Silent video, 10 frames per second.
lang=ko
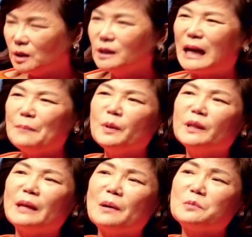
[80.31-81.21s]
근데 한편
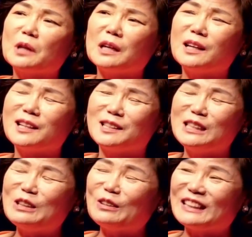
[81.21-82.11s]
내 마음속에
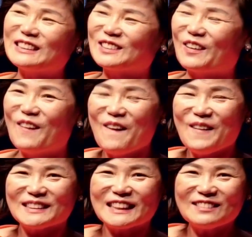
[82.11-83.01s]
이런 게 있었어요.
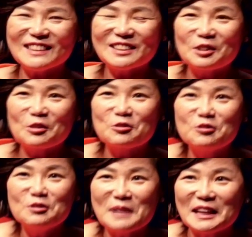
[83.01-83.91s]
사람들이 되게
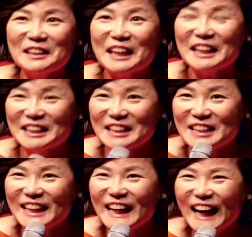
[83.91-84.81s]
궁금해해 내 얘기를.
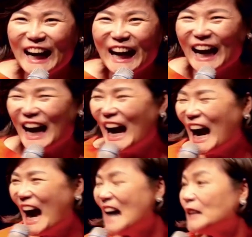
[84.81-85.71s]

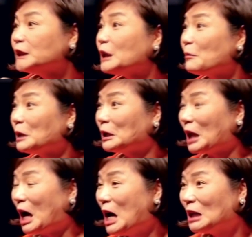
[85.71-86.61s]

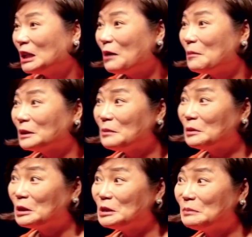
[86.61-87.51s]
재밌겠다. 내가 막
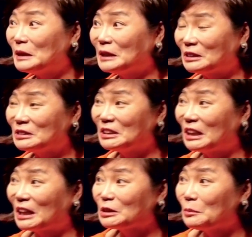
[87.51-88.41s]
새벽 4시 반 5시에
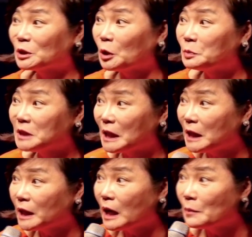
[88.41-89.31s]
나가서 막 접시란
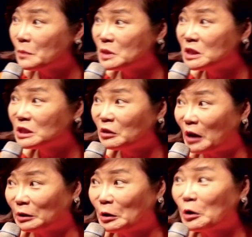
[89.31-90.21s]
얘기하면 미칠
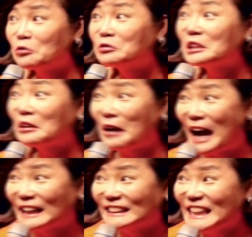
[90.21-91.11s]
거야. 되게 웃길
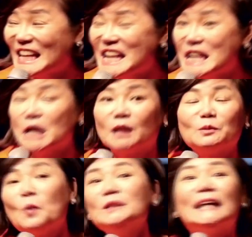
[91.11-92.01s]
거야. 그지?
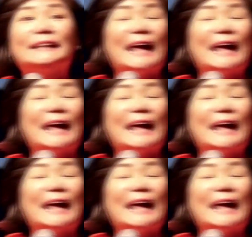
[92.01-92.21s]
그래서 혼자